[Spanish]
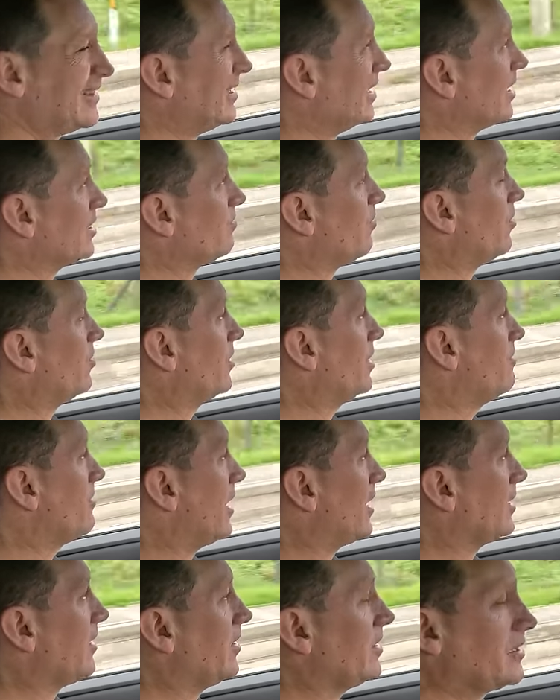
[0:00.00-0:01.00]
responde
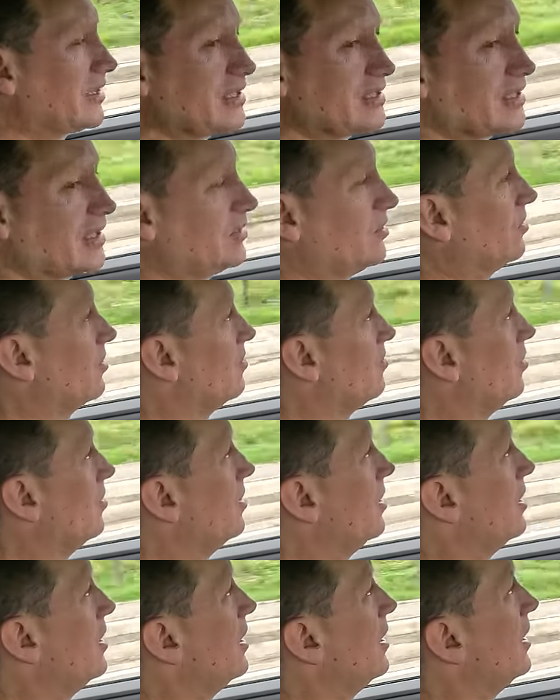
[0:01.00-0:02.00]
inmediatamente. Este turbo
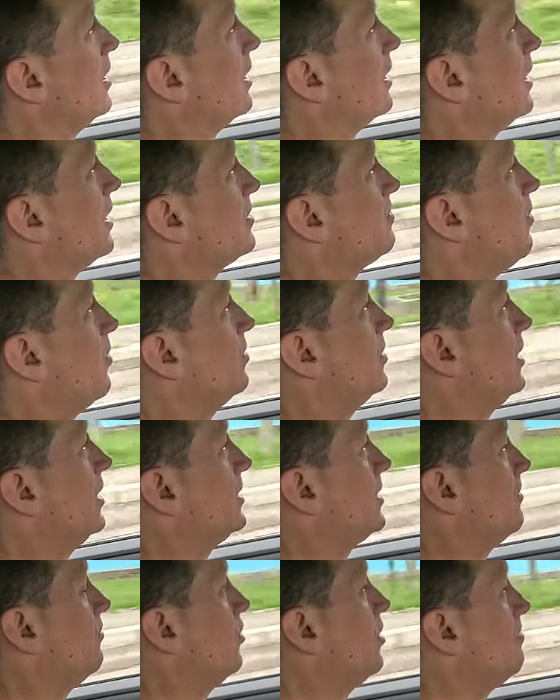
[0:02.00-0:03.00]
responde
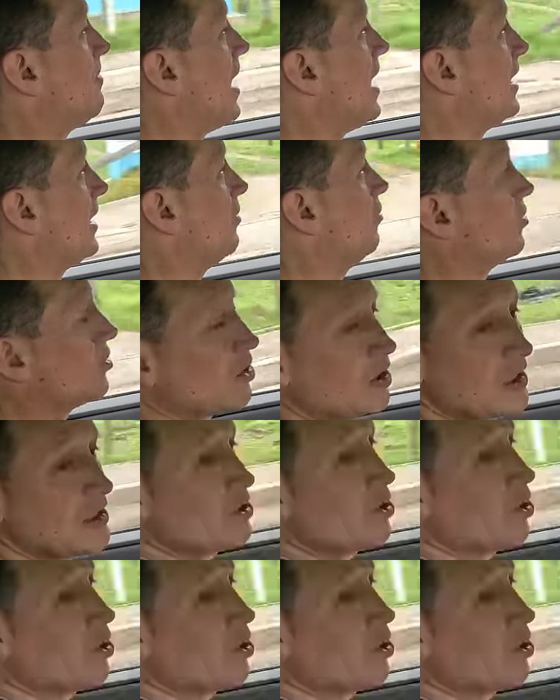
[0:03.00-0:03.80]
desde muy bajas revoluciones,